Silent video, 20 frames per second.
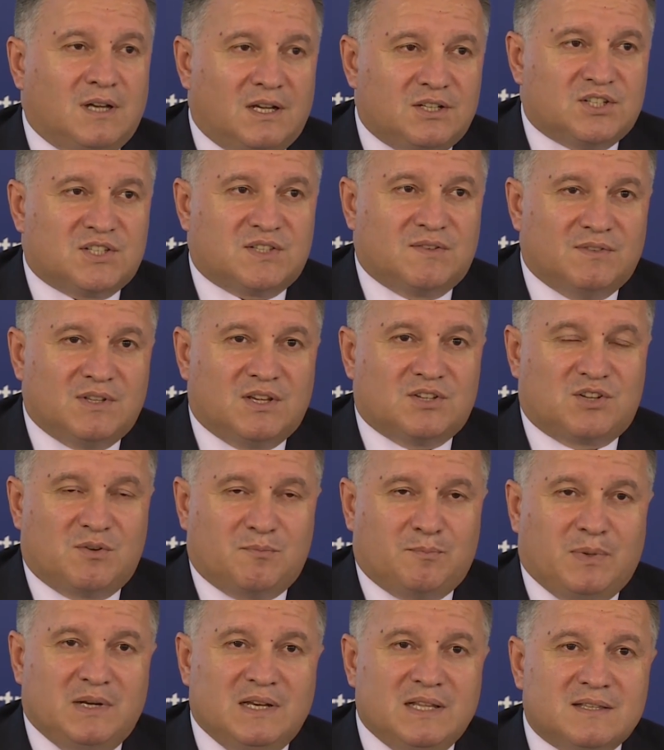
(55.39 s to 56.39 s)
качество
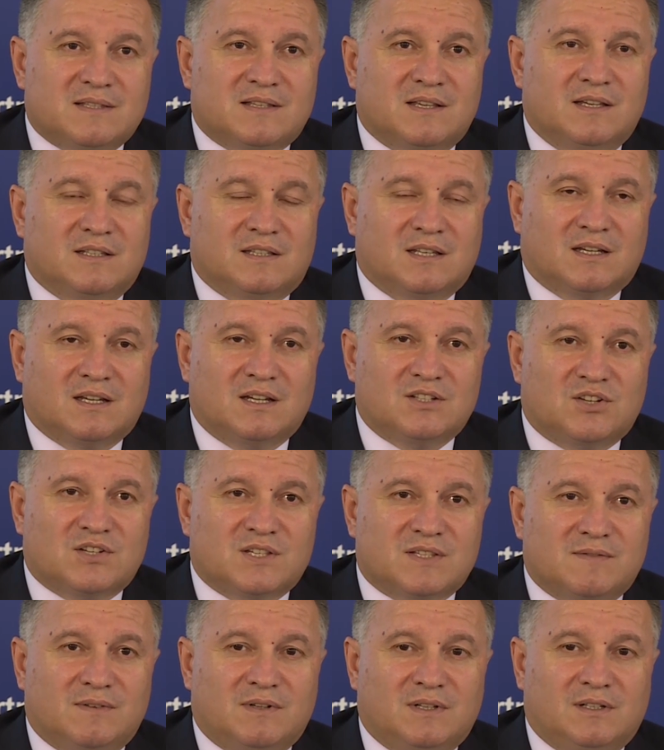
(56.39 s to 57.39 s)
нашей полиции – это
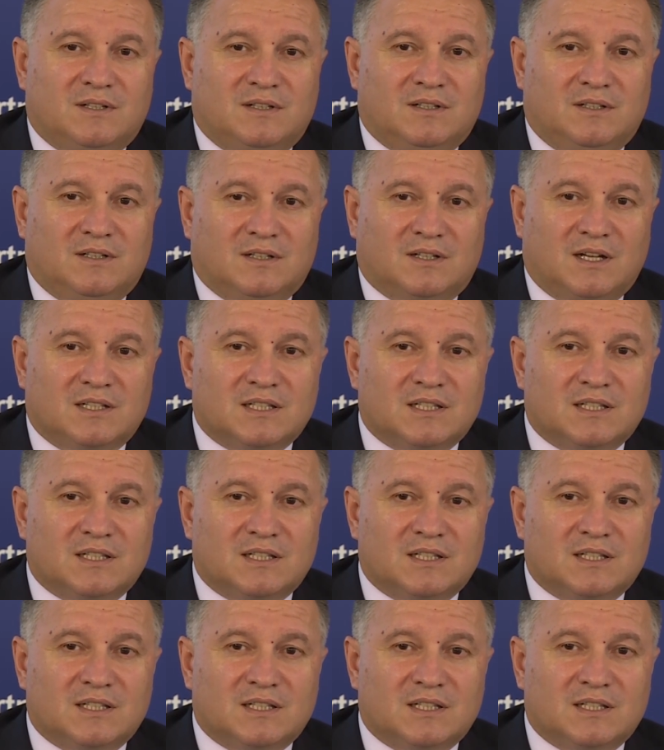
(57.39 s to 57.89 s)
качество